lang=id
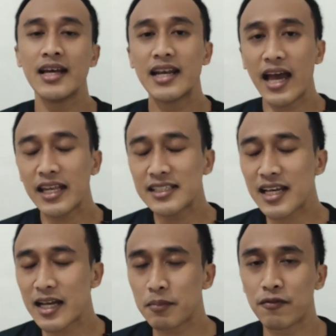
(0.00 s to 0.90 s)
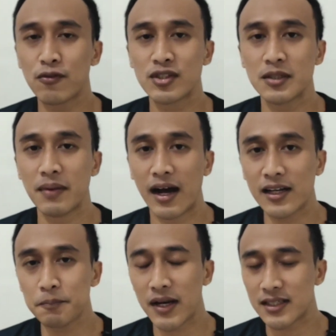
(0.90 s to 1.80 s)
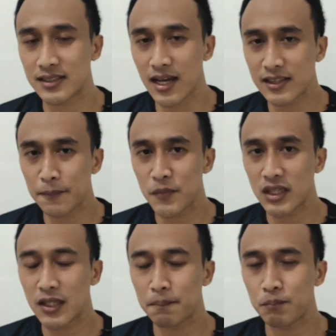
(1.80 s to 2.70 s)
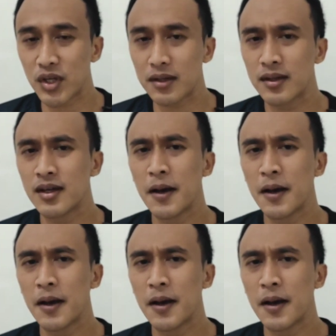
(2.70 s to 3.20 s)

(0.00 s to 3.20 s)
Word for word: Nah, ini sangat berfungsi banget pada saat teman-teman